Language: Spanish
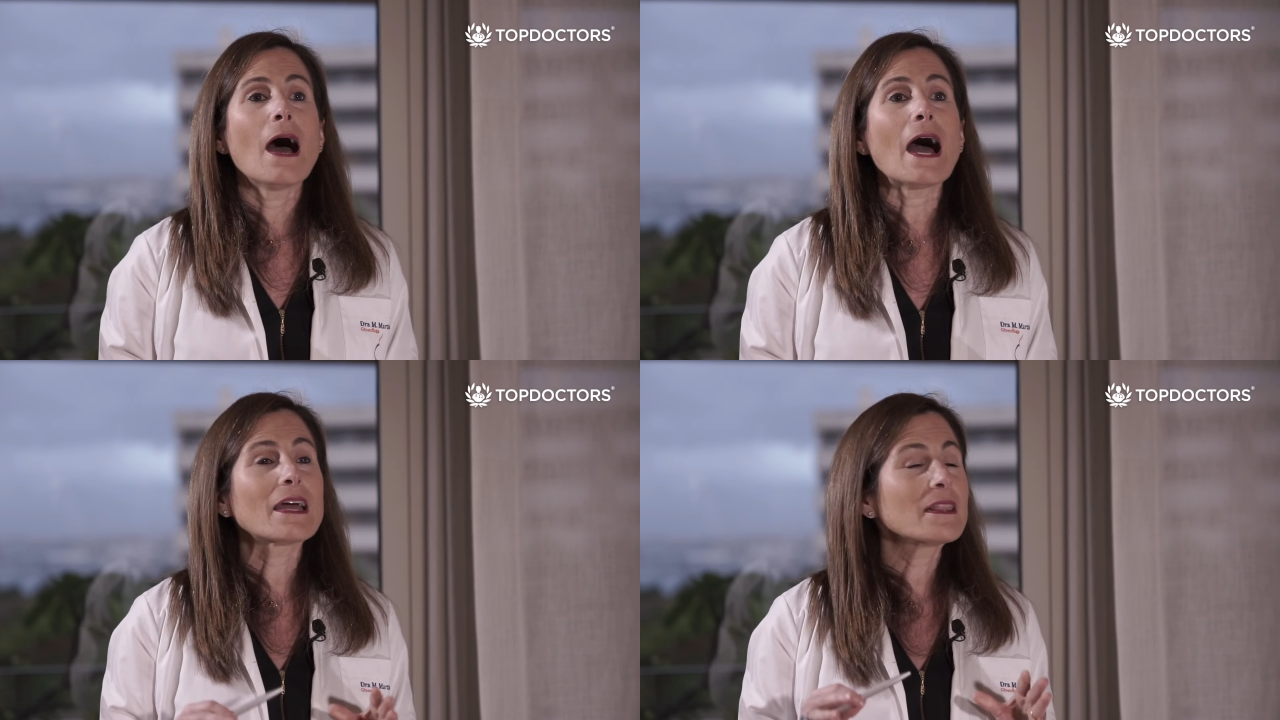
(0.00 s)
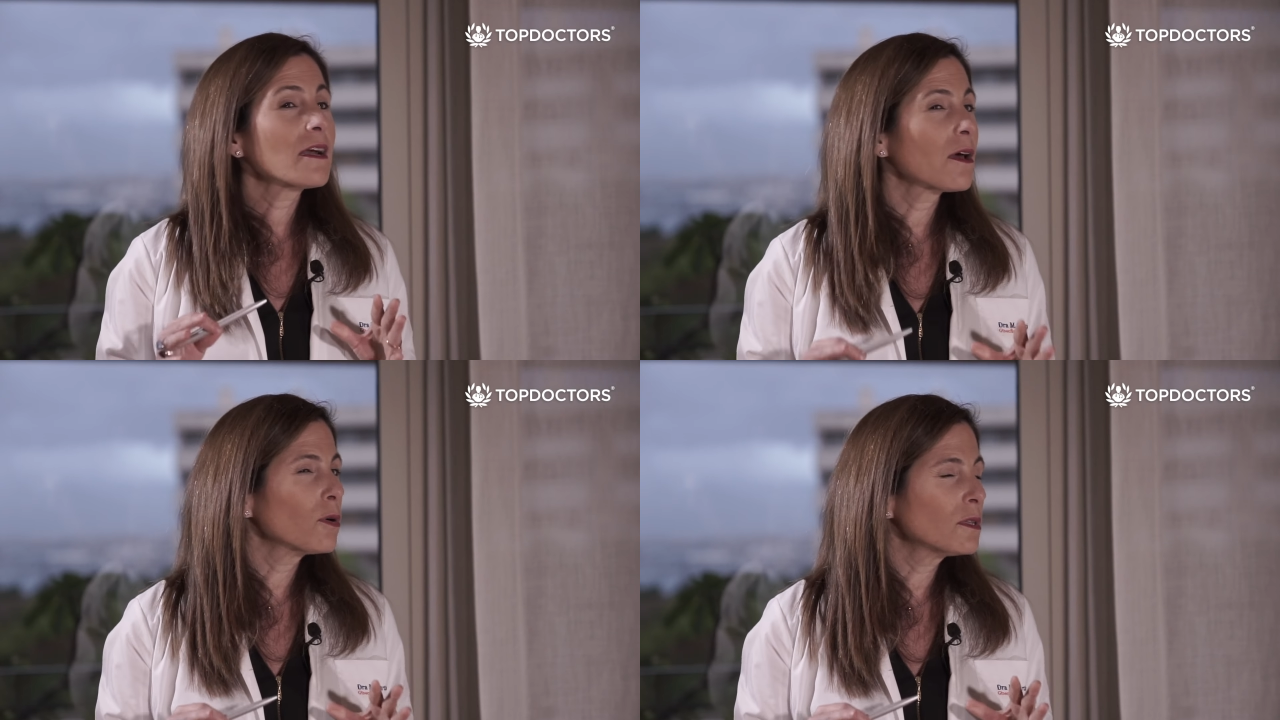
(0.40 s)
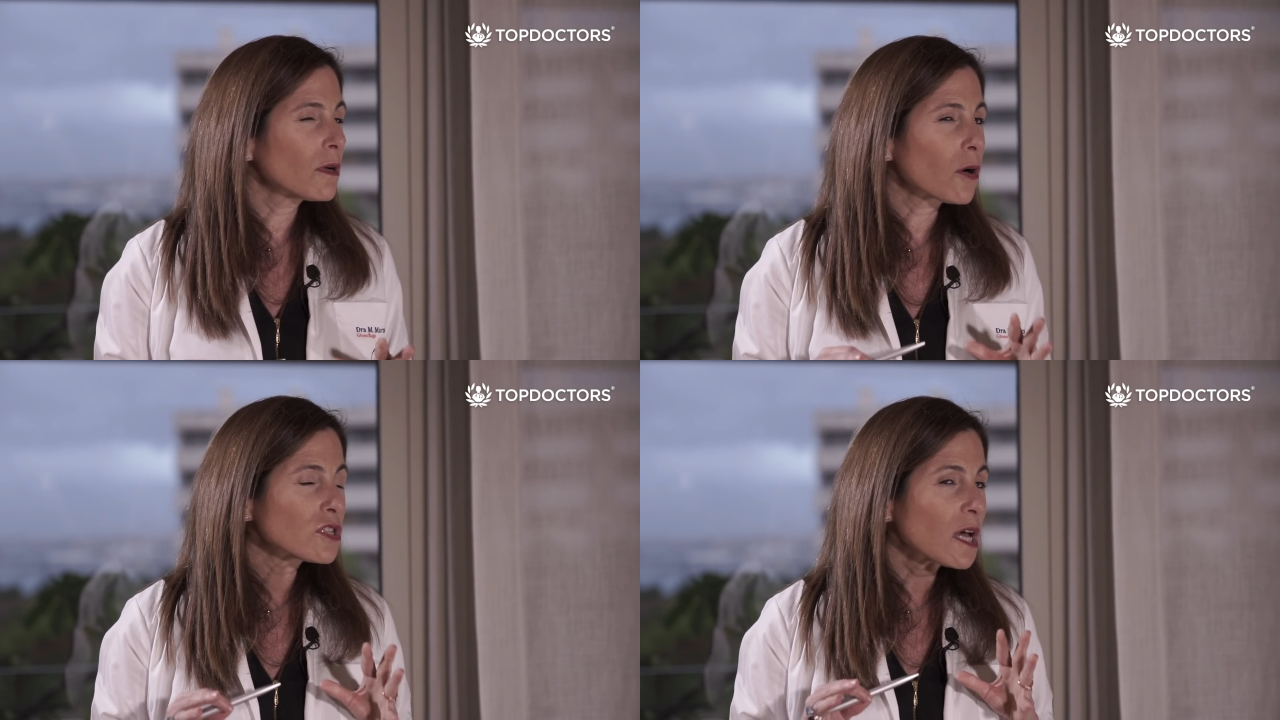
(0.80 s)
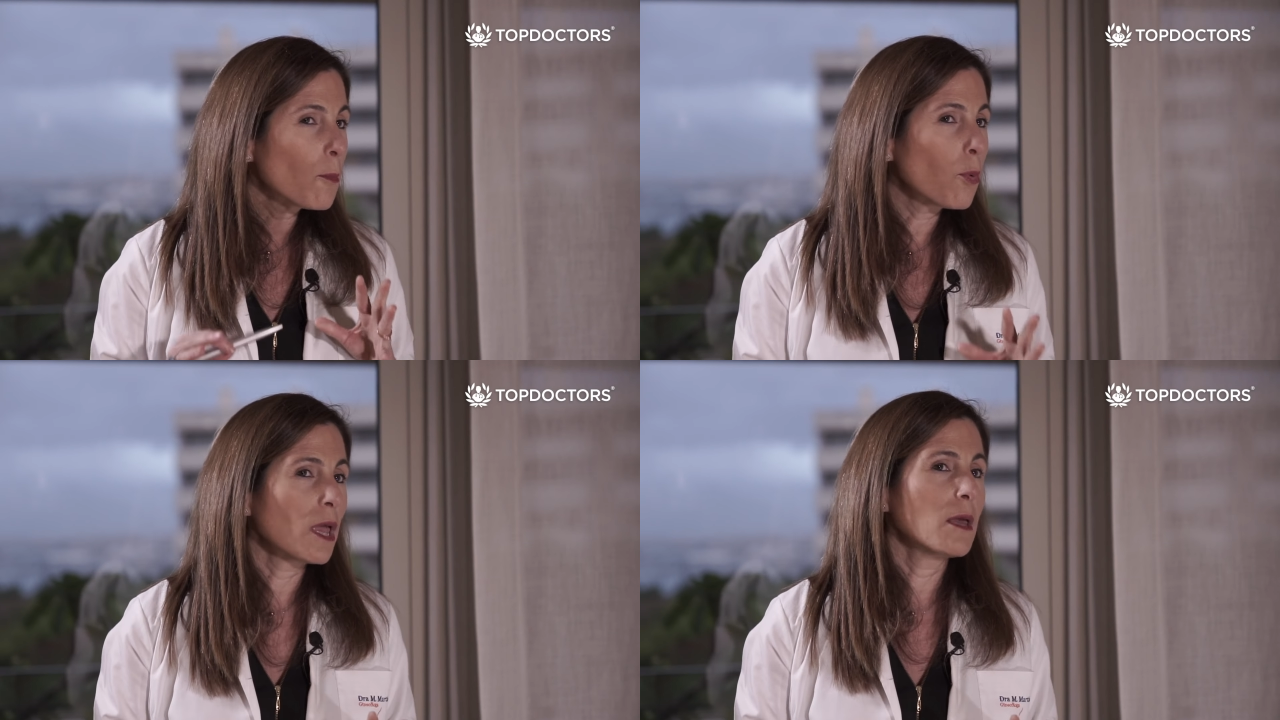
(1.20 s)
Hay que tener en cuenta una cosa
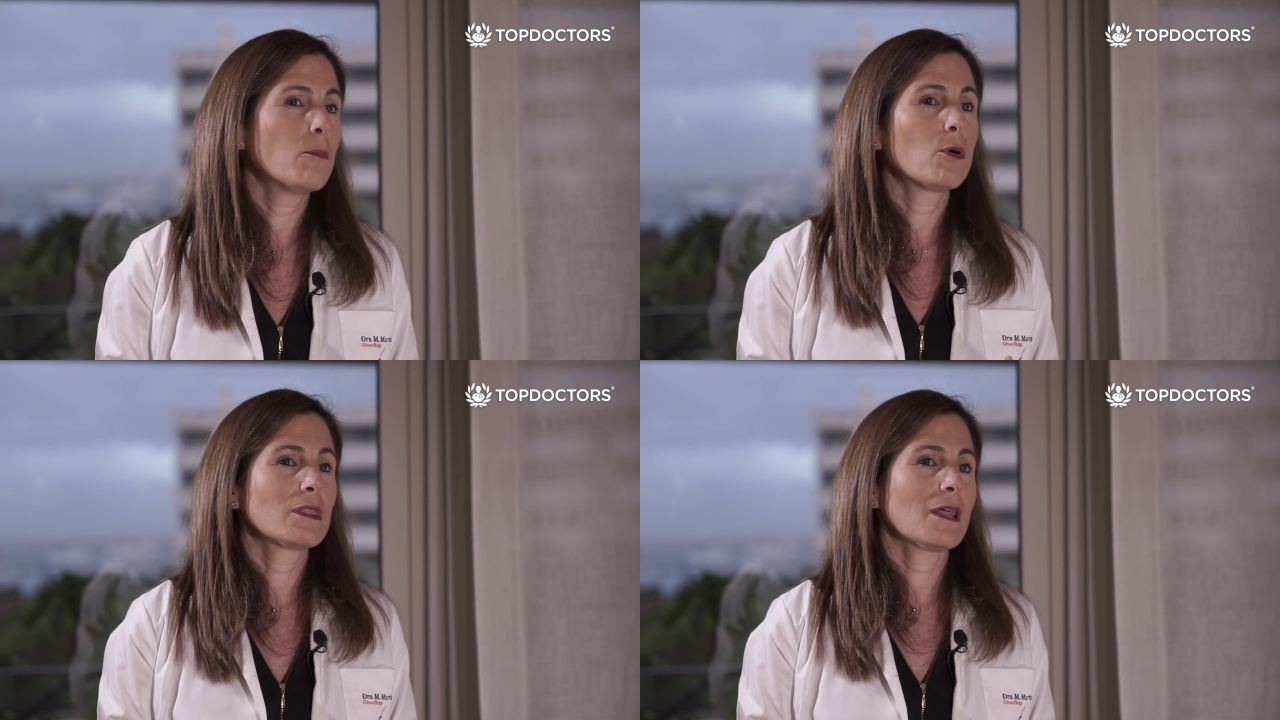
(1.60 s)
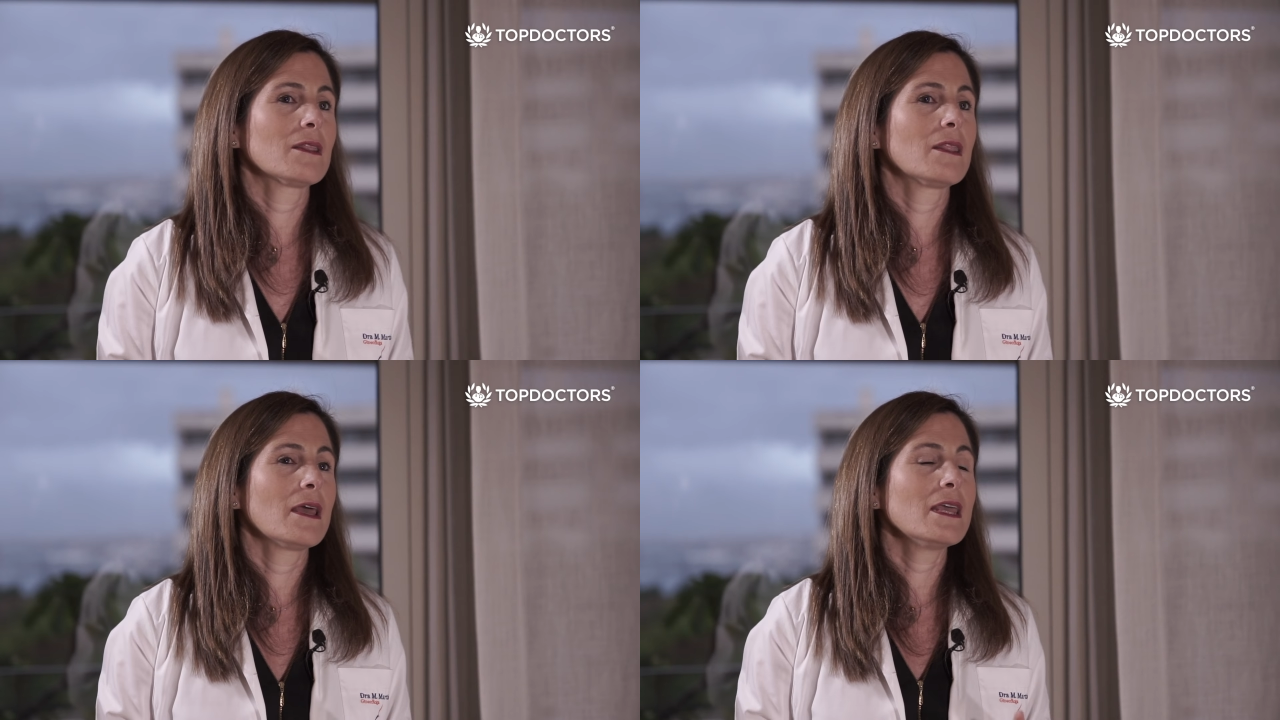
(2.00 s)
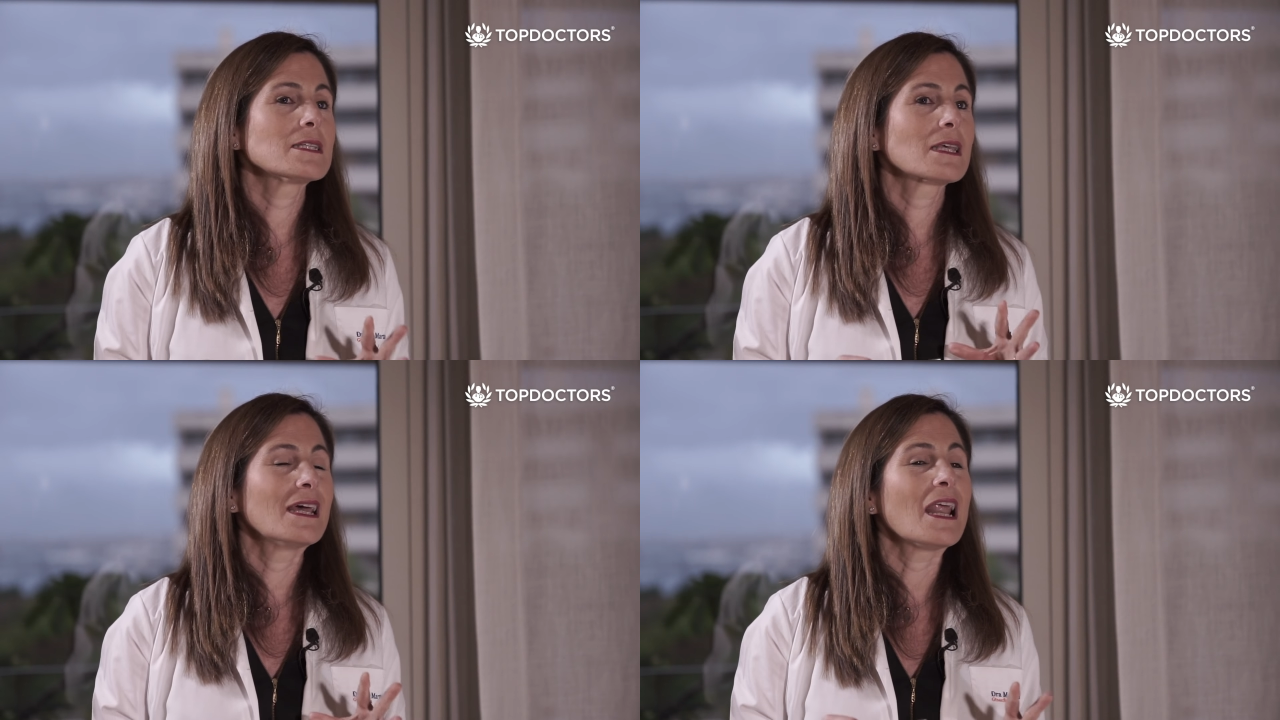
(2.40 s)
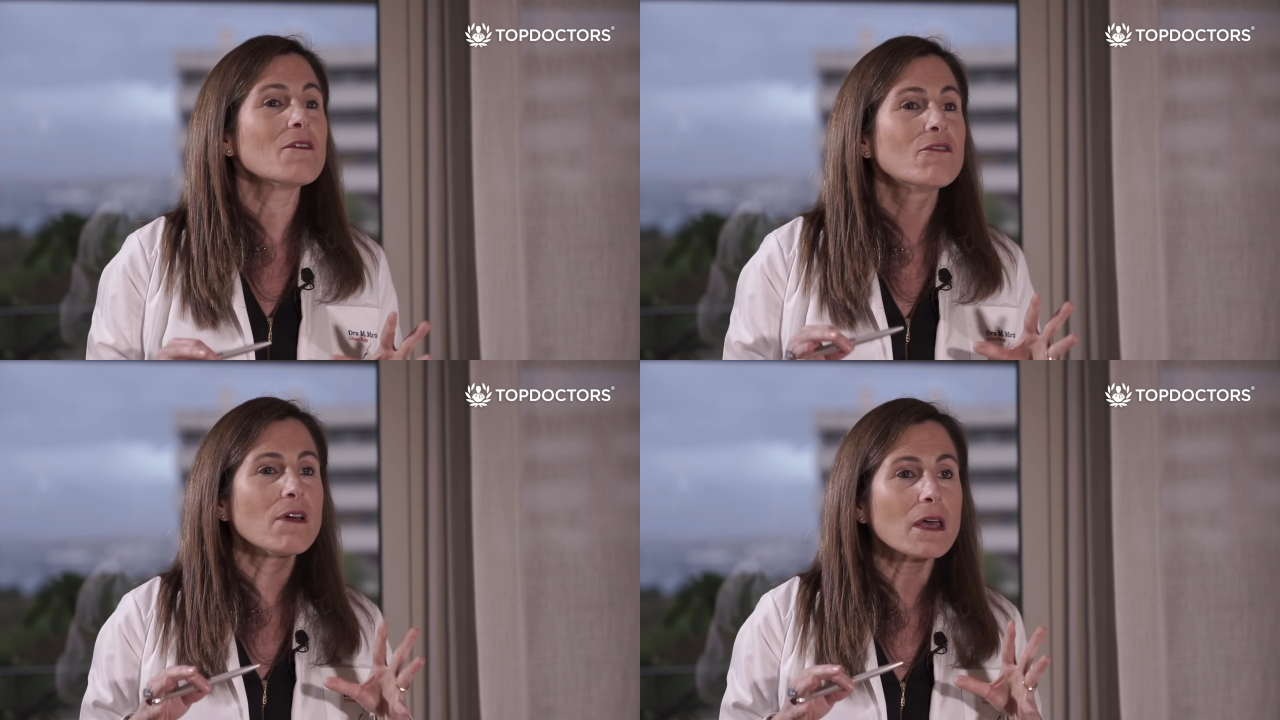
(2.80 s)
muy importante y es que la
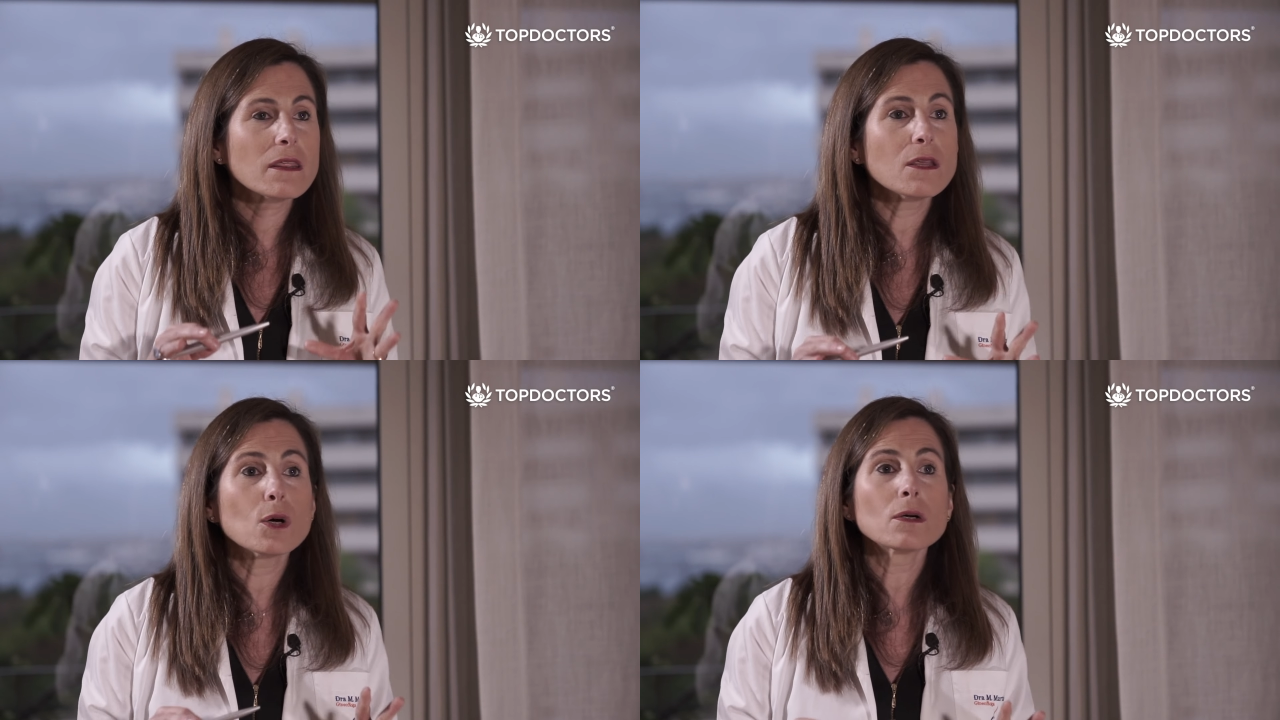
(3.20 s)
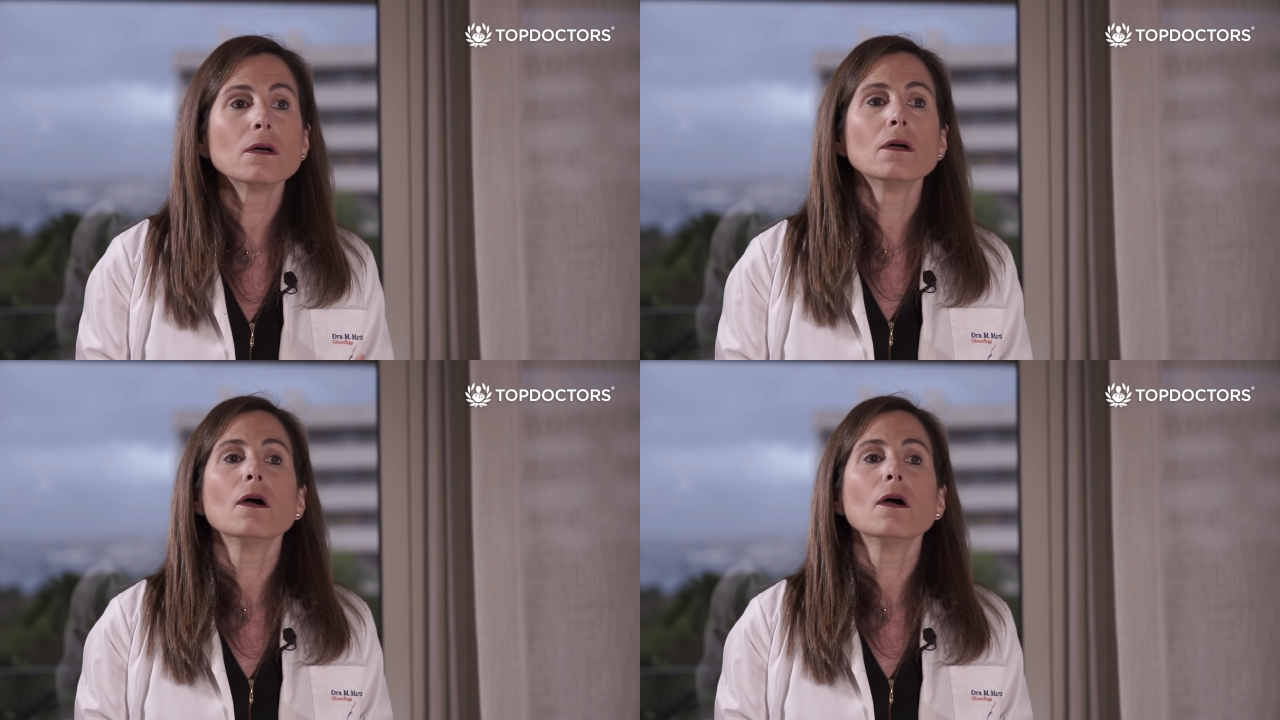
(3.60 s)
infección